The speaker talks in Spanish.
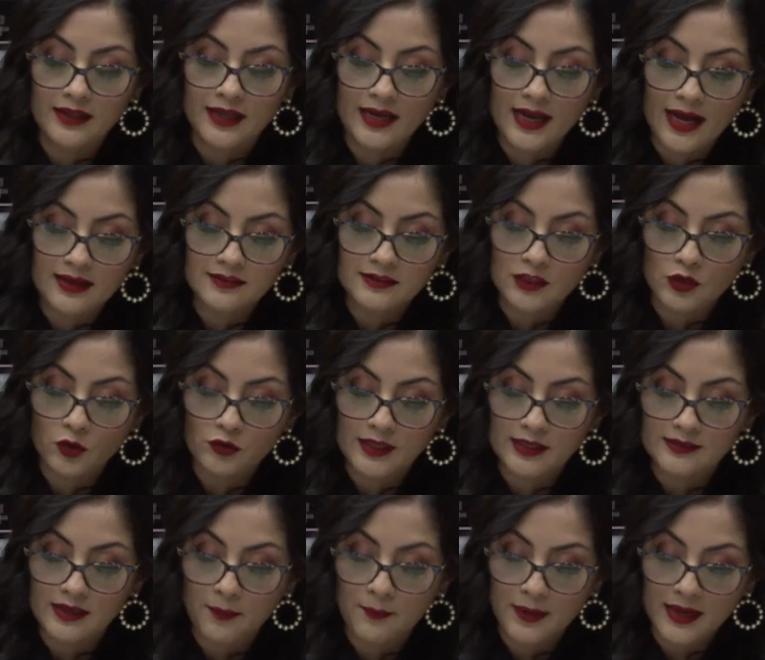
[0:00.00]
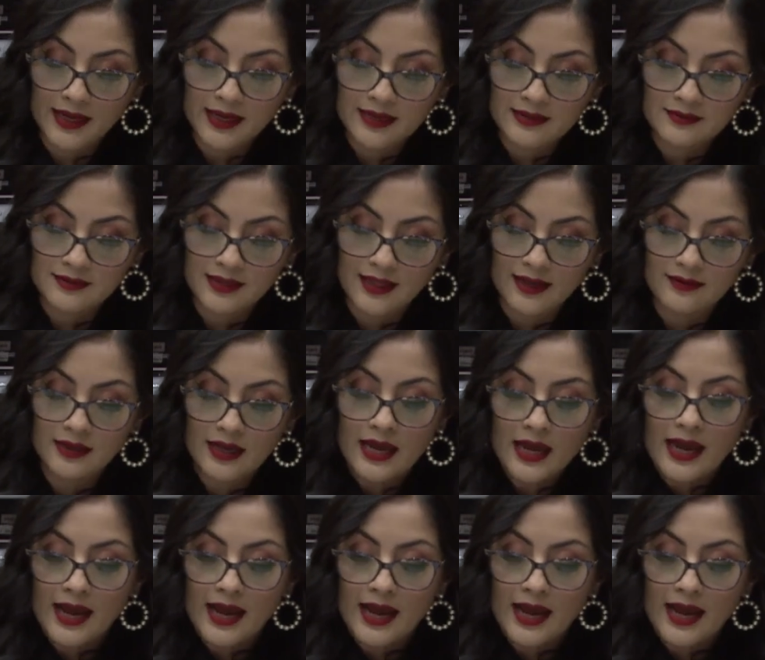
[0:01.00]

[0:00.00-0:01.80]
de las y los asambleístas,